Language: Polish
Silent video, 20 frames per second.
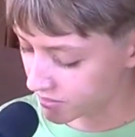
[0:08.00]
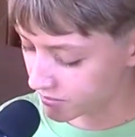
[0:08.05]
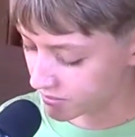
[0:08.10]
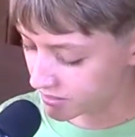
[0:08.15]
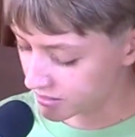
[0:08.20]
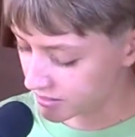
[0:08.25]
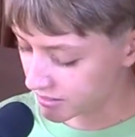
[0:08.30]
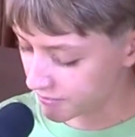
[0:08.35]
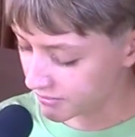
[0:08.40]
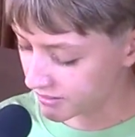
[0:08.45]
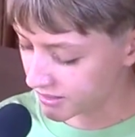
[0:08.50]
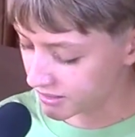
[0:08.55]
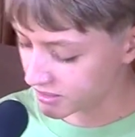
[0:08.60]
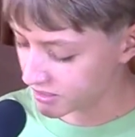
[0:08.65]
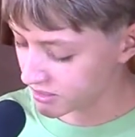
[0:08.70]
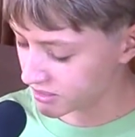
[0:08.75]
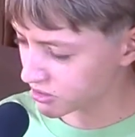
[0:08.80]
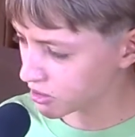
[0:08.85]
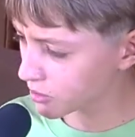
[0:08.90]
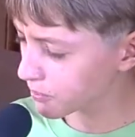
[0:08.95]

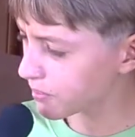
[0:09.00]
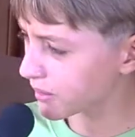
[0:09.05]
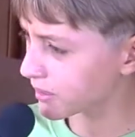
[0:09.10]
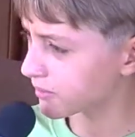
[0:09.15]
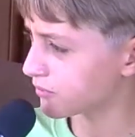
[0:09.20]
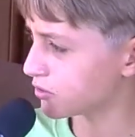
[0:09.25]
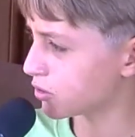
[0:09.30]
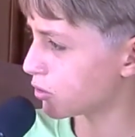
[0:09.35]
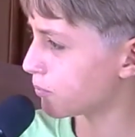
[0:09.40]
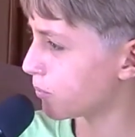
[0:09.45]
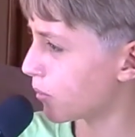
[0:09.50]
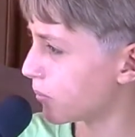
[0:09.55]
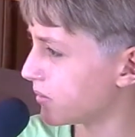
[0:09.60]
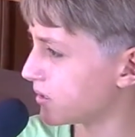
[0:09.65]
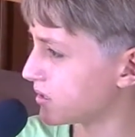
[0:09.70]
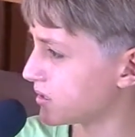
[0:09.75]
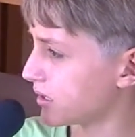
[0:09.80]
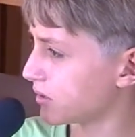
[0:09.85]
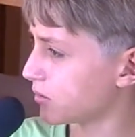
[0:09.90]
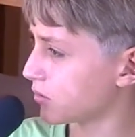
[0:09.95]
zapytać, skąd pan wziął
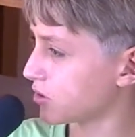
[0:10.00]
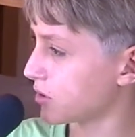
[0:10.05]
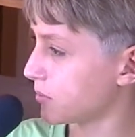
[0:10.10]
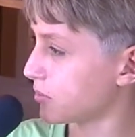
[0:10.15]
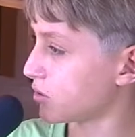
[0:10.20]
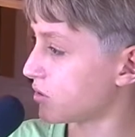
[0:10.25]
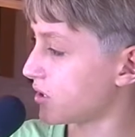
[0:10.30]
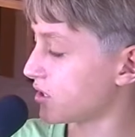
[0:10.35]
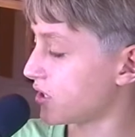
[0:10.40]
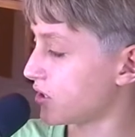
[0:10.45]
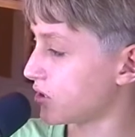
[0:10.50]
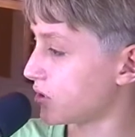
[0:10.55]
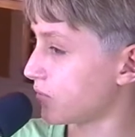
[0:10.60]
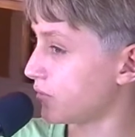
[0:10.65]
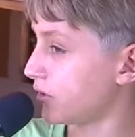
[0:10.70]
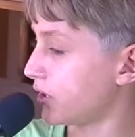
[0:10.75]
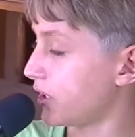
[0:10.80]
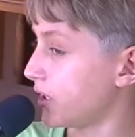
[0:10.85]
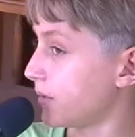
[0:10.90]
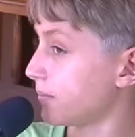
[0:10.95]
pomysł na to, żeby zostać
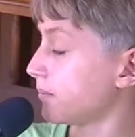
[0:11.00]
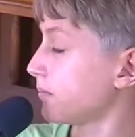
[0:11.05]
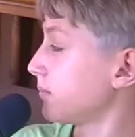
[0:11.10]
rysownikiem?